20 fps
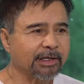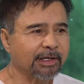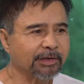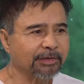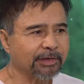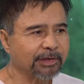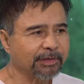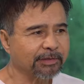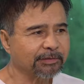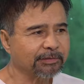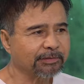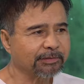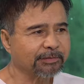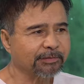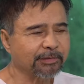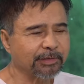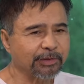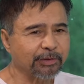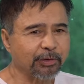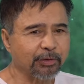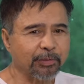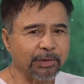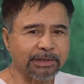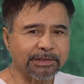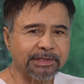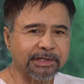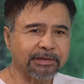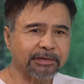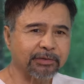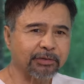na ano, yung withdrawal
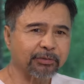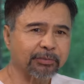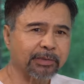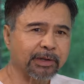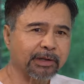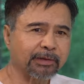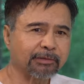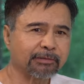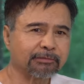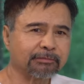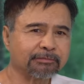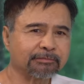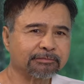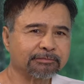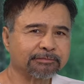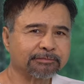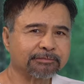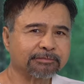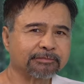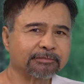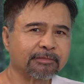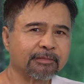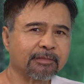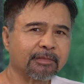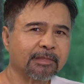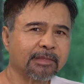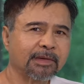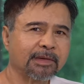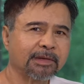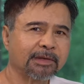syndrome, eh, yung
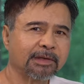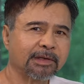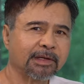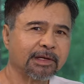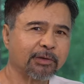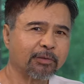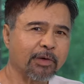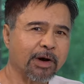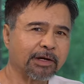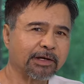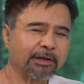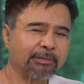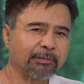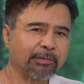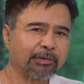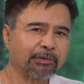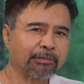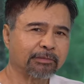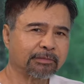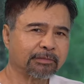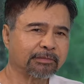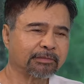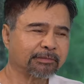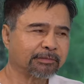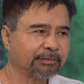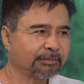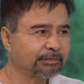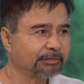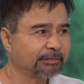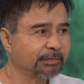iwanan mo yung
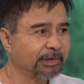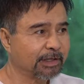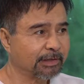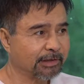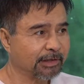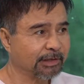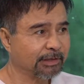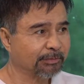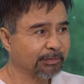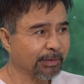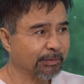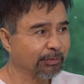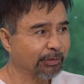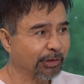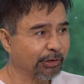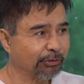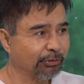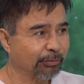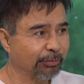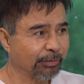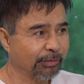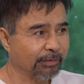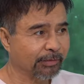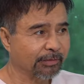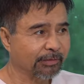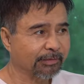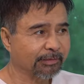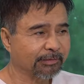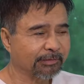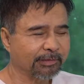dating paborito mo.
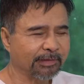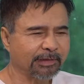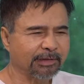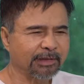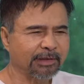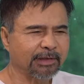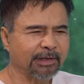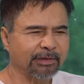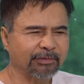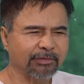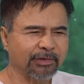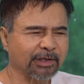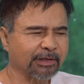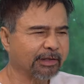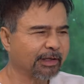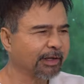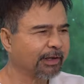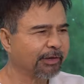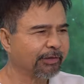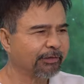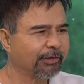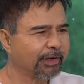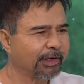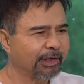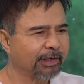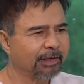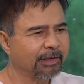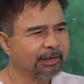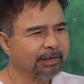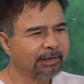Hindi ganun kadali yun eh.
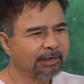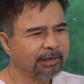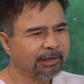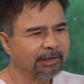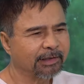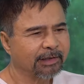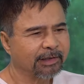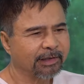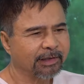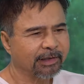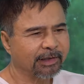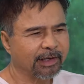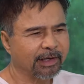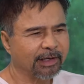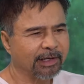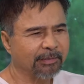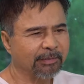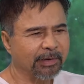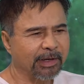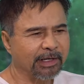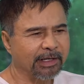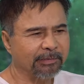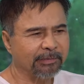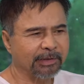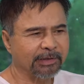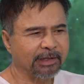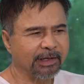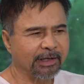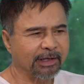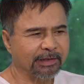Kaya lang parang
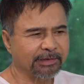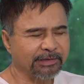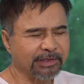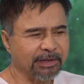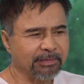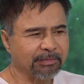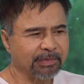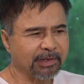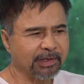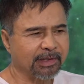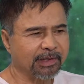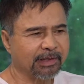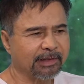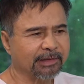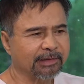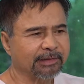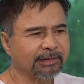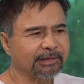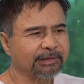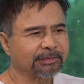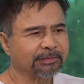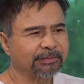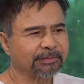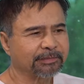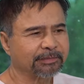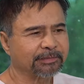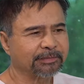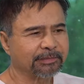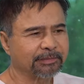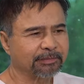madali, siyempre,
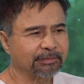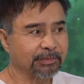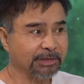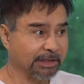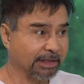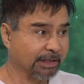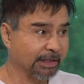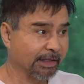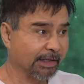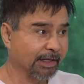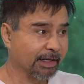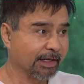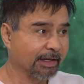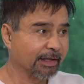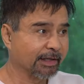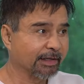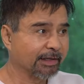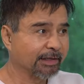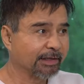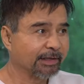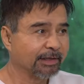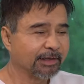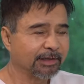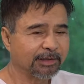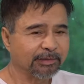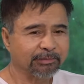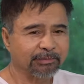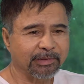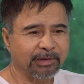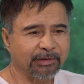matagal na.
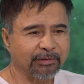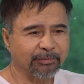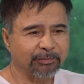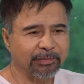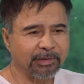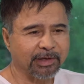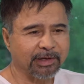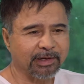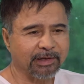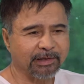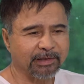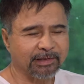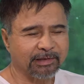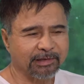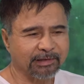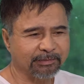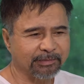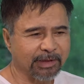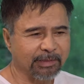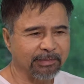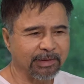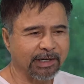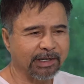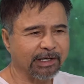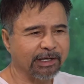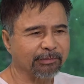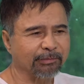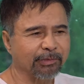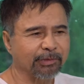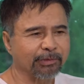Pero pag
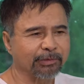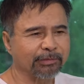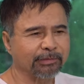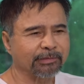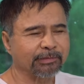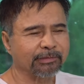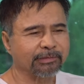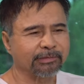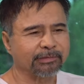babalikan mo yung